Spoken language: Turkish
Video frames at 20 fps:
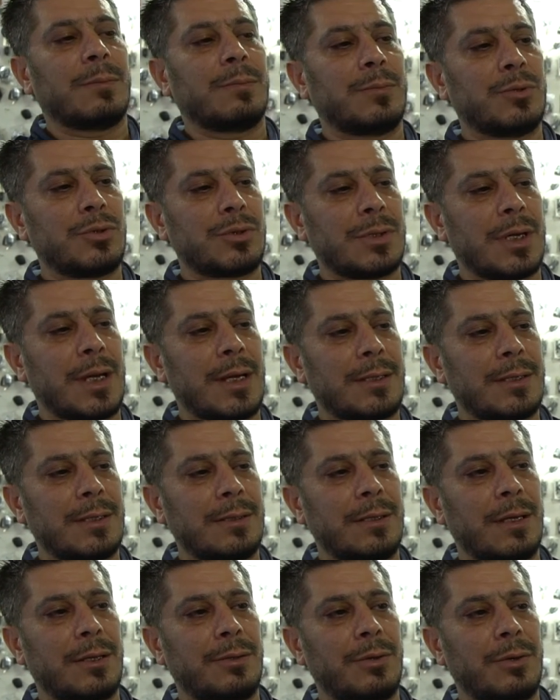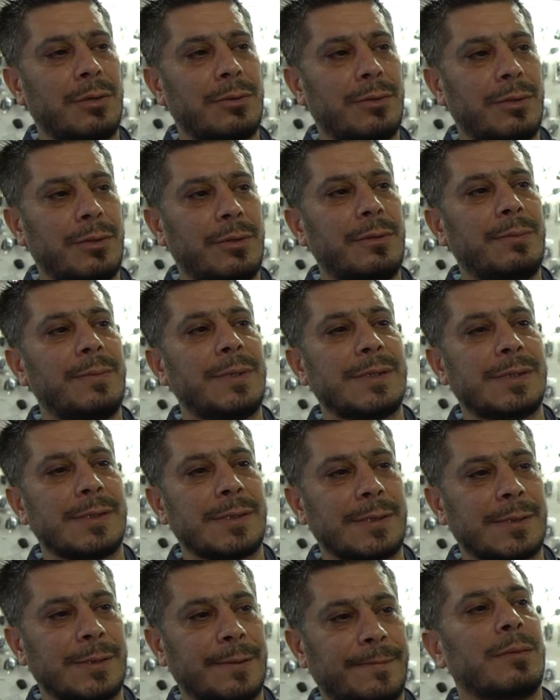Bu saatin de doktoru
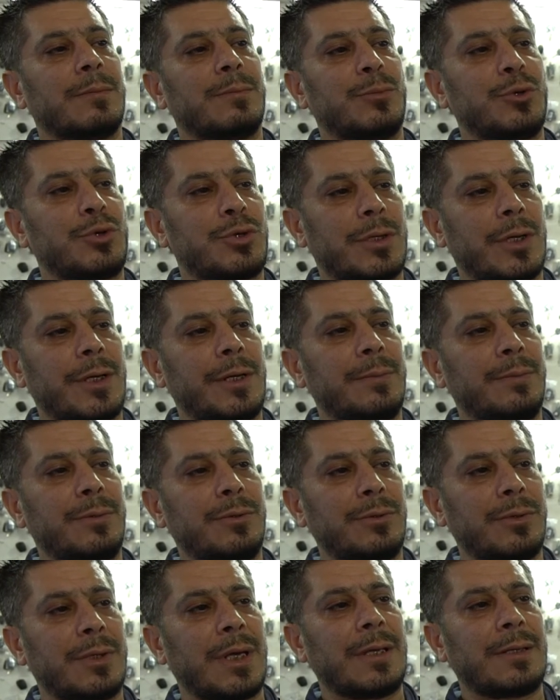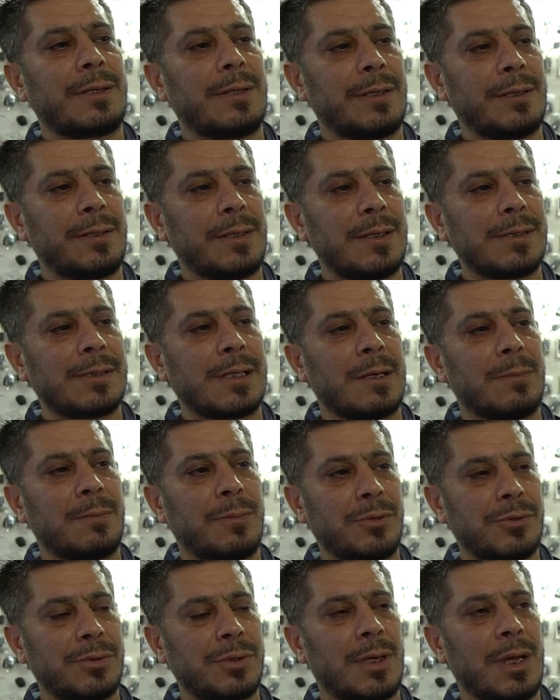biziz. Müşteri bunu getirdiği zaman
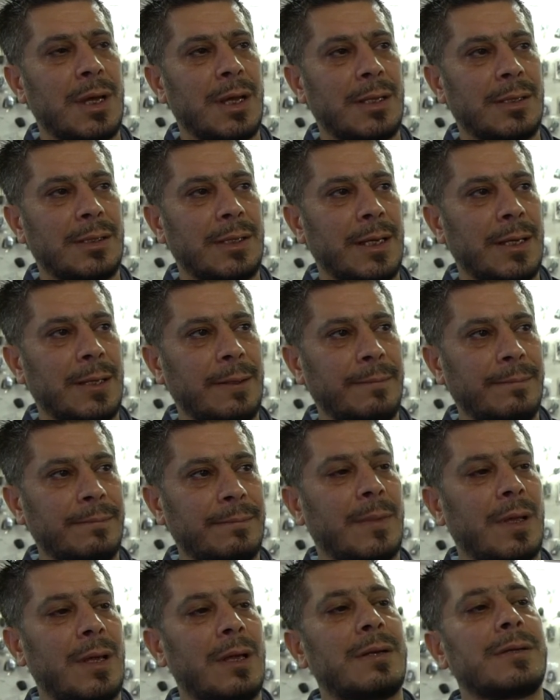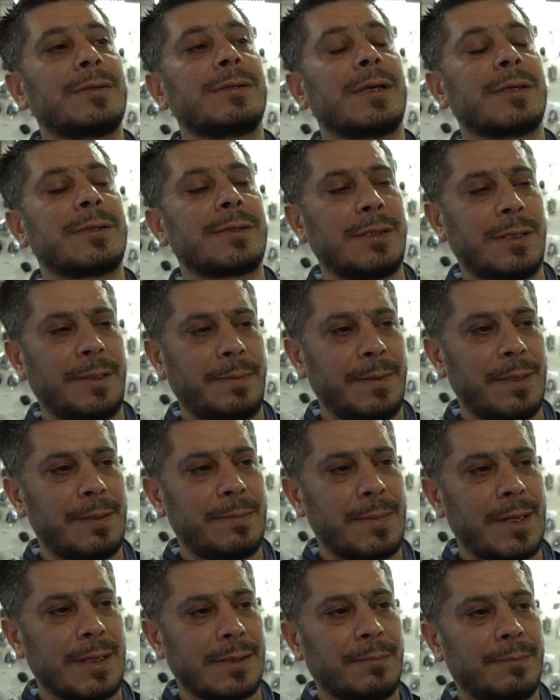bozuk halde arızasını
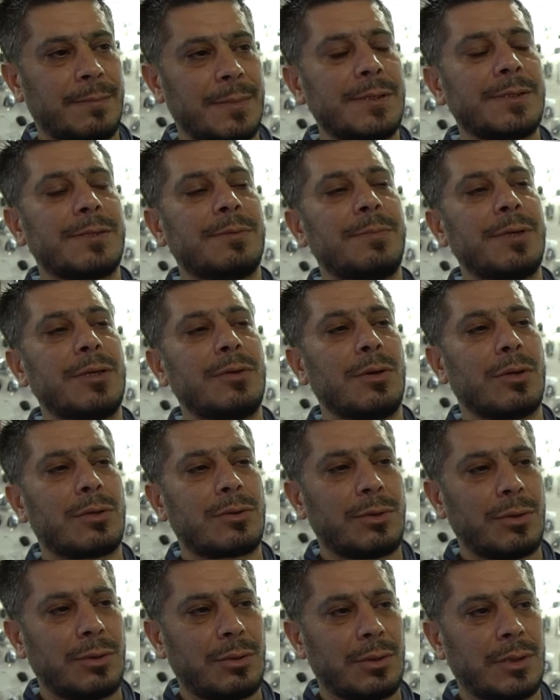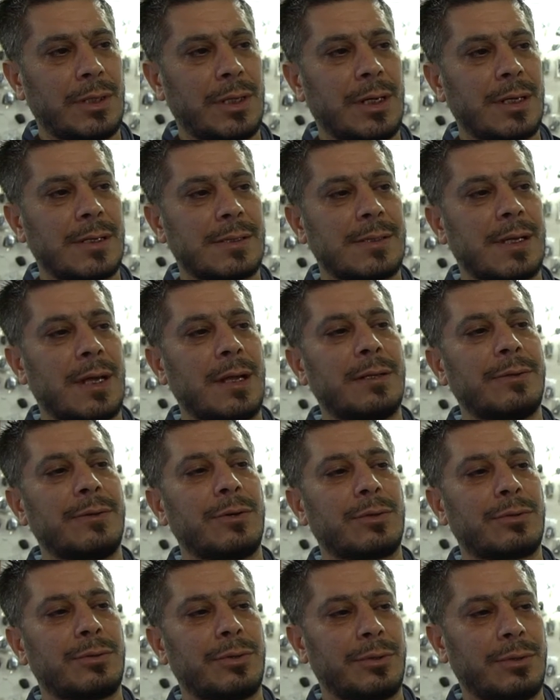bilmez. Biz bir doktor olarak, saha
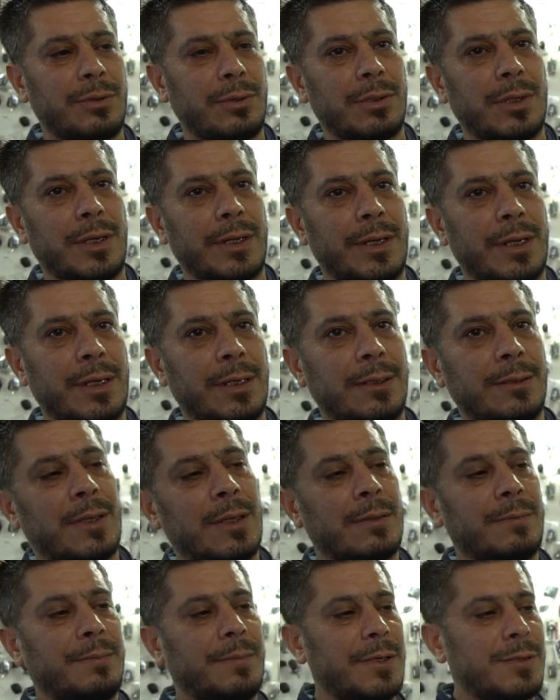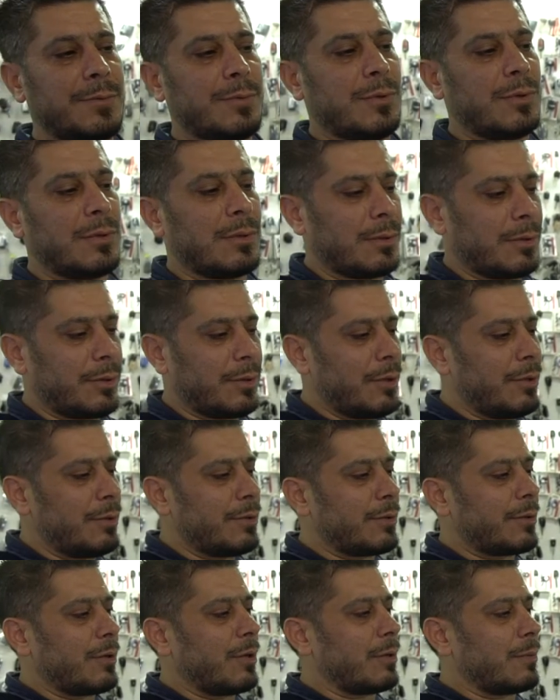doktoru olarak biz bunu
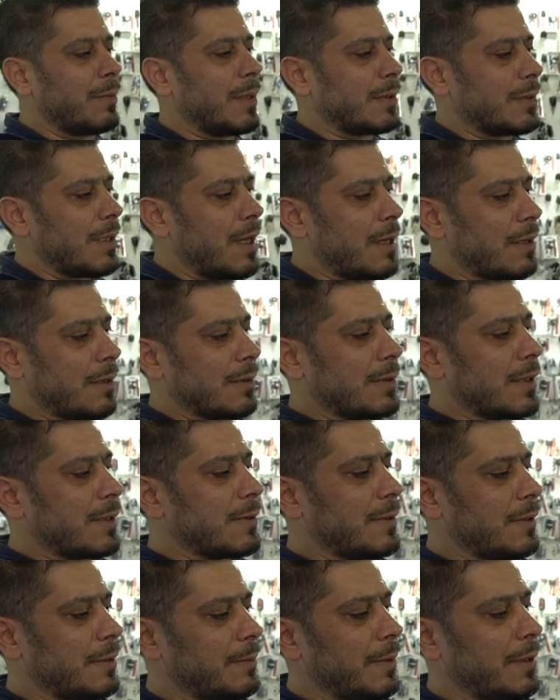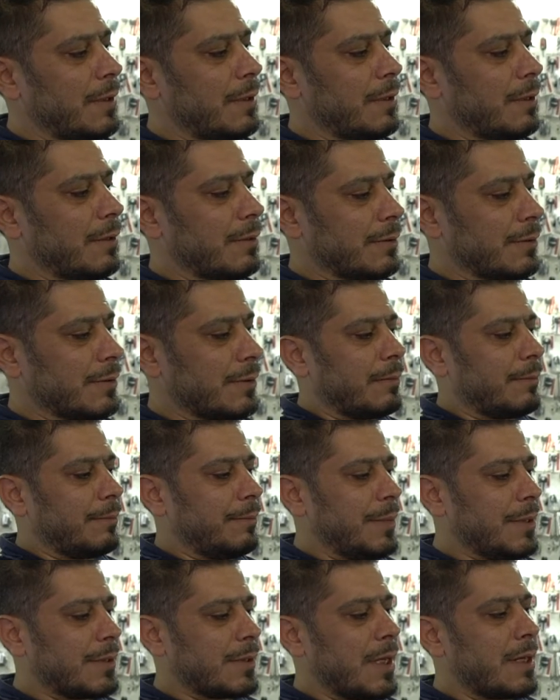görür görmez arızasını biliyoruz.
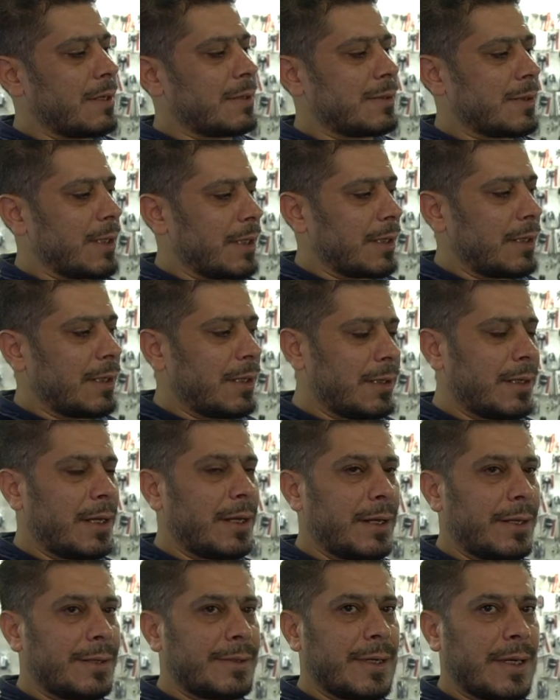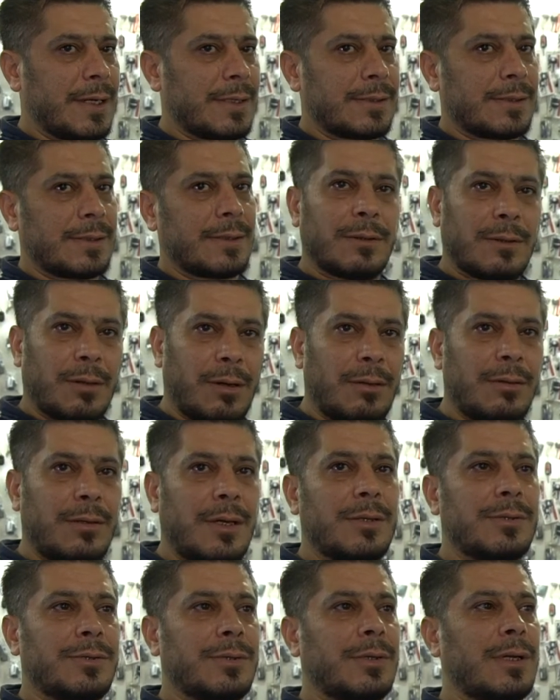Biz arızayı gidereceğiz.
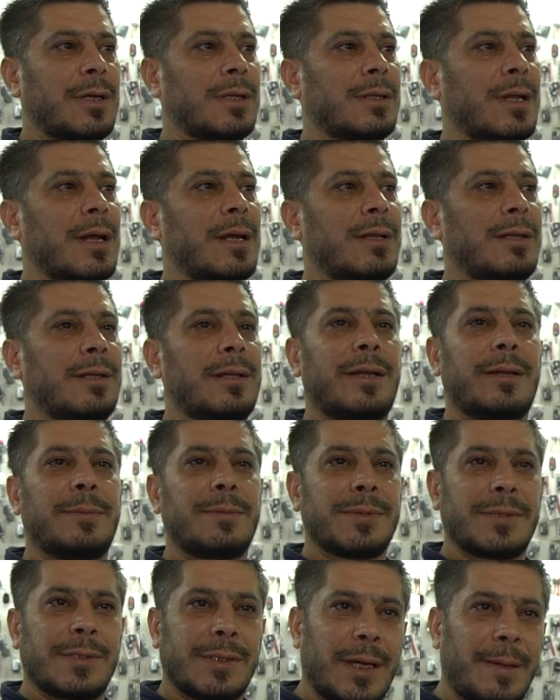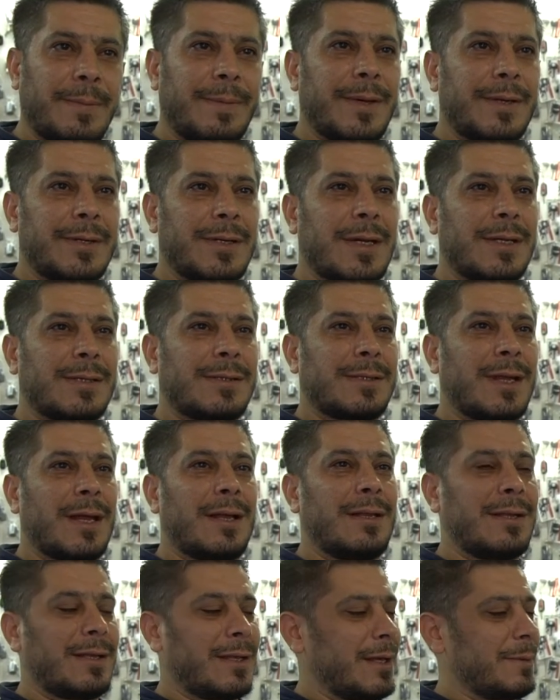Ondan sonra tahlillerimizi yapacağız.
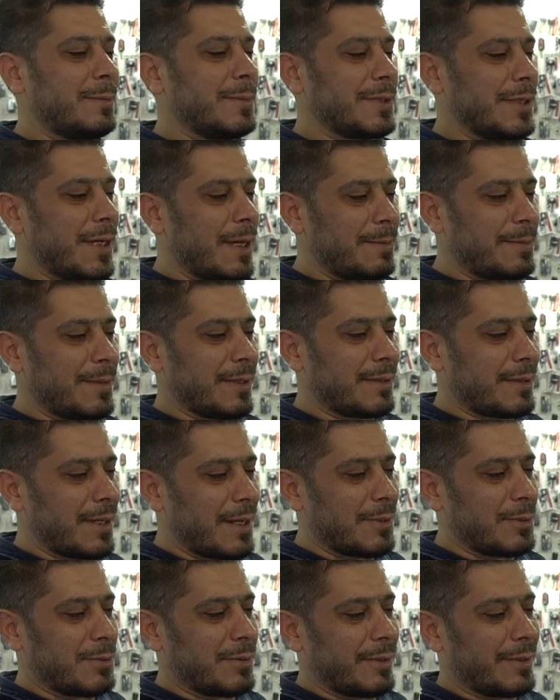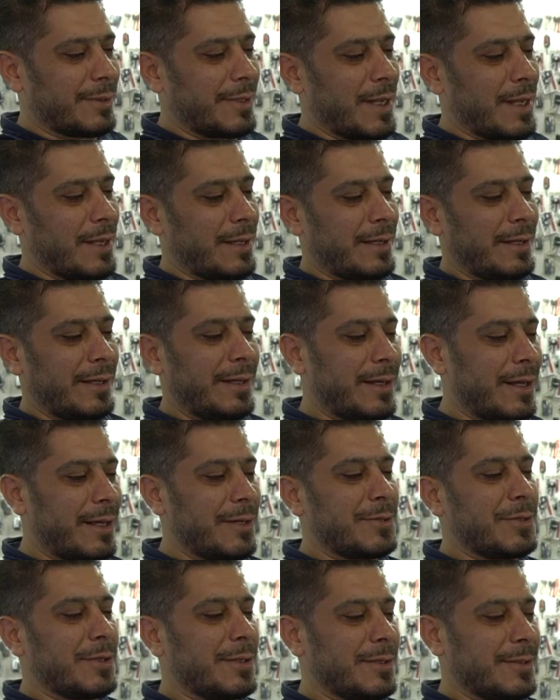Tahlillerimizi yaptıktan sonra
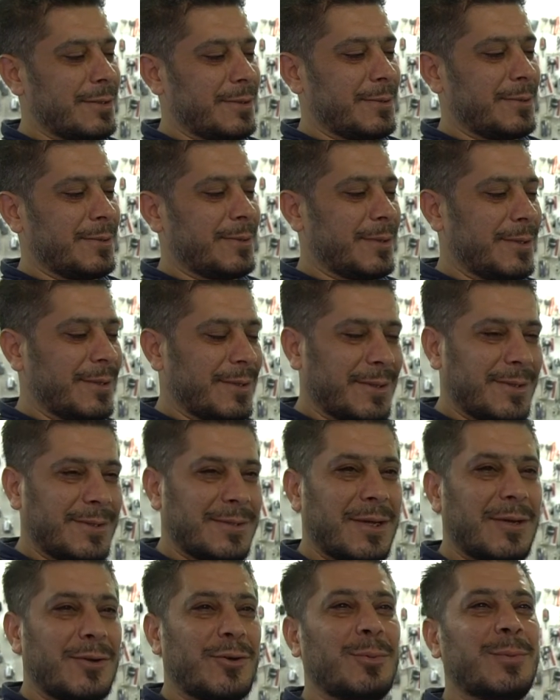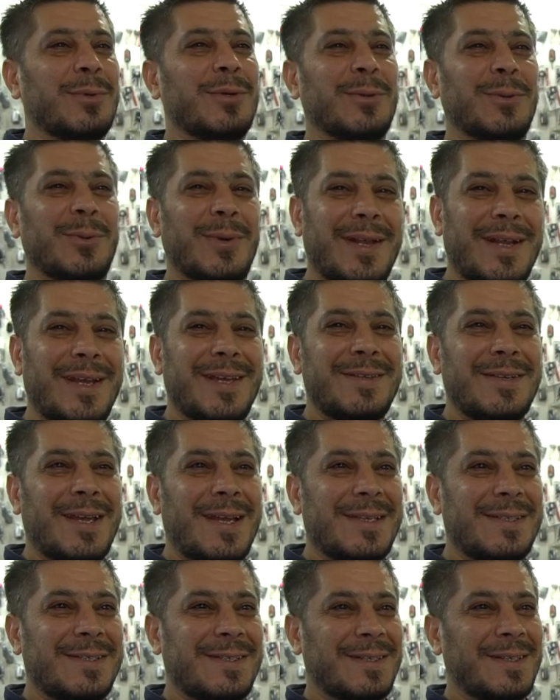ilacını, serumunu
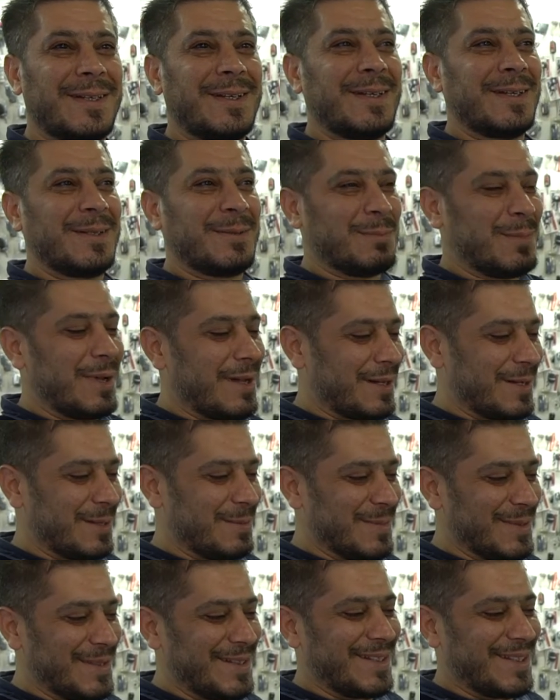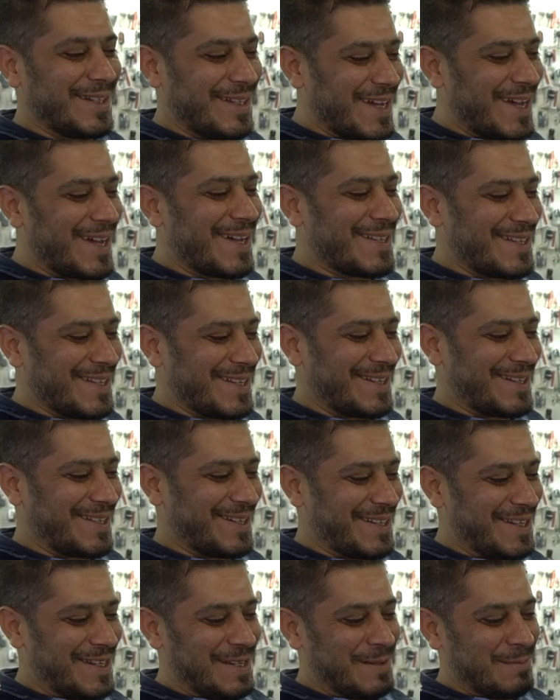vereceğiz. Bakımıdır, yağdır,
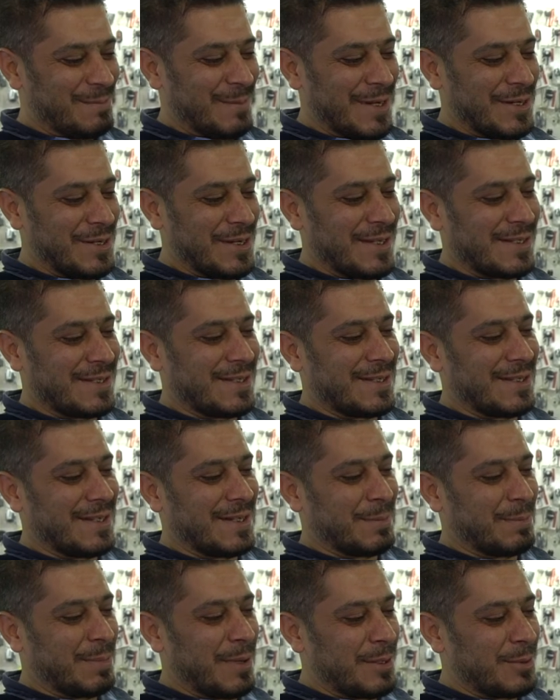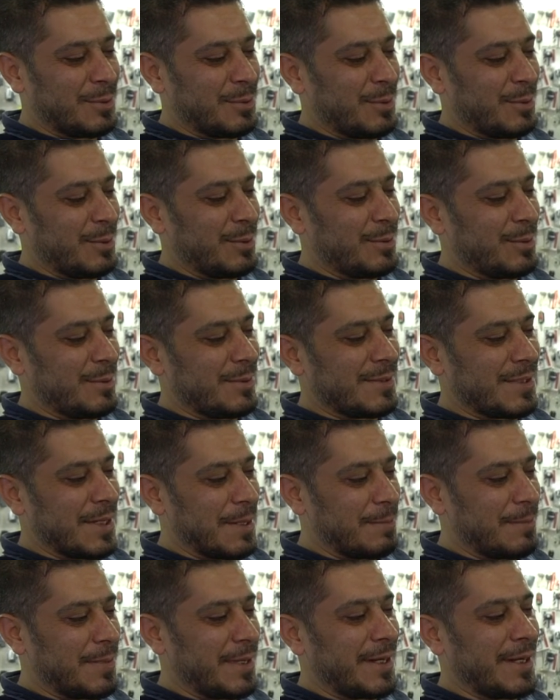maşasıdır, pandülüdür,
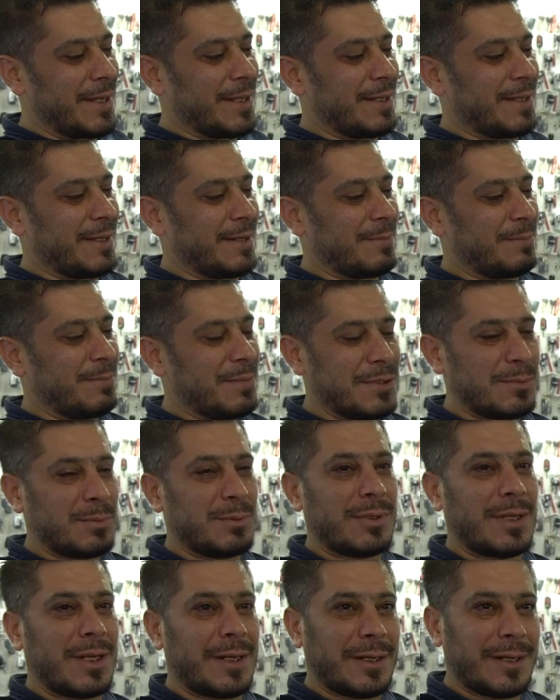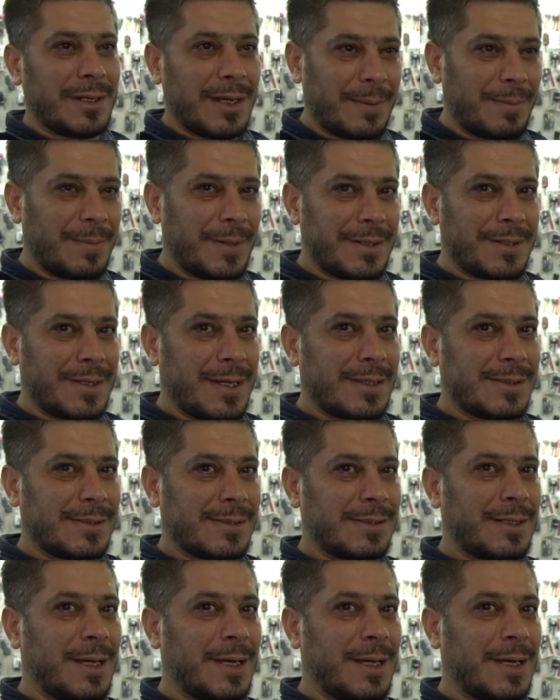zembereğidir. Biz bunları yapacağız.